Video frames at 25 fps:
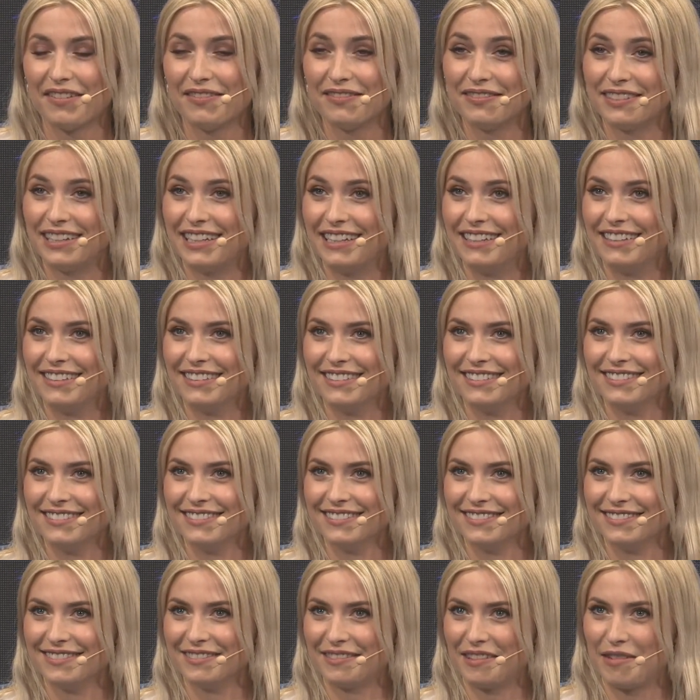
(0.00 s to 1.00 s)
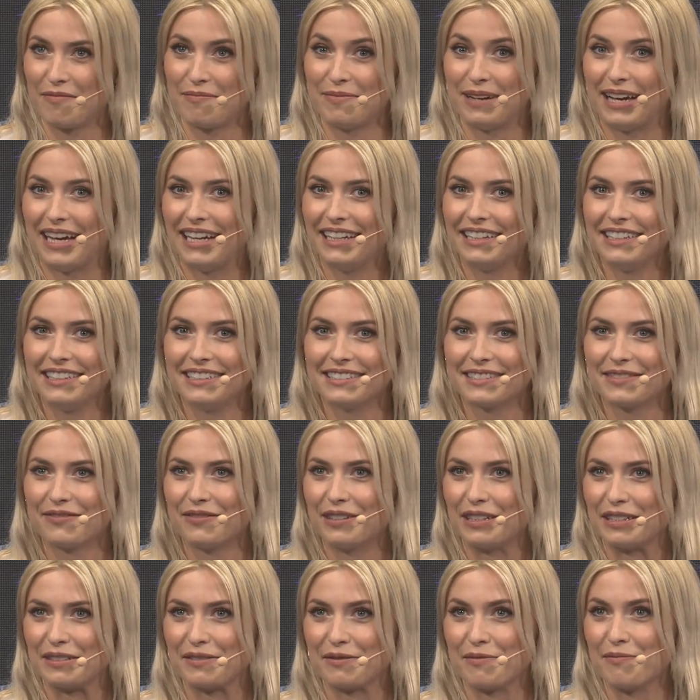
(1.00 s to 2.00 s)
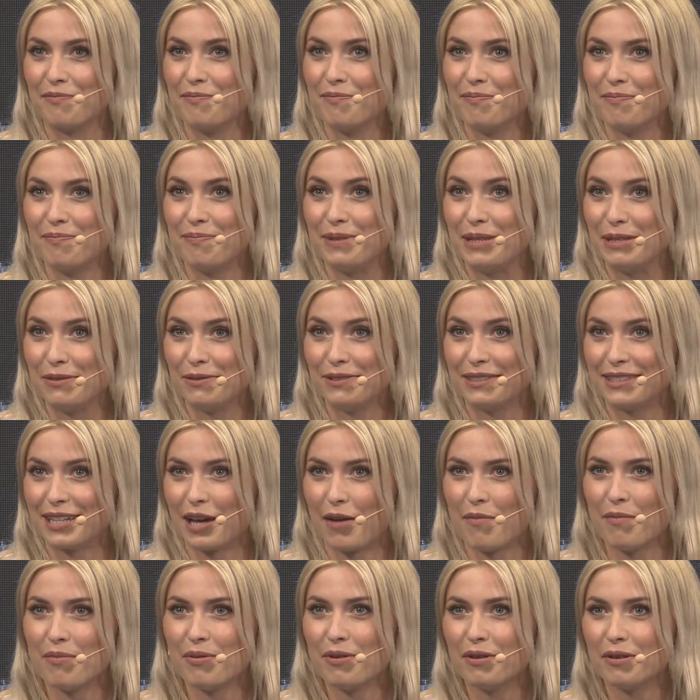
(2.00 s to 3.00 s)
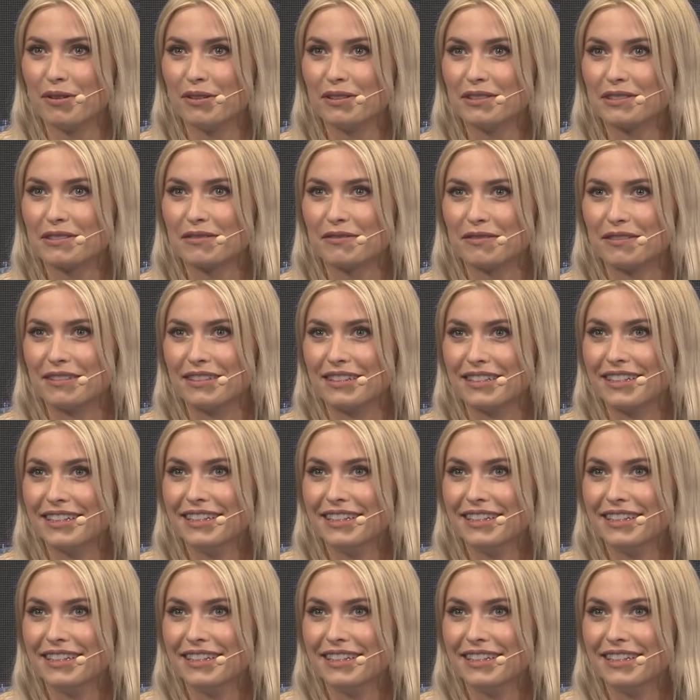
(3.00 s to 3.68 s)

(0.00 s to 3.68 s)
waren, oder peinlichste waren so Bio-Tampons und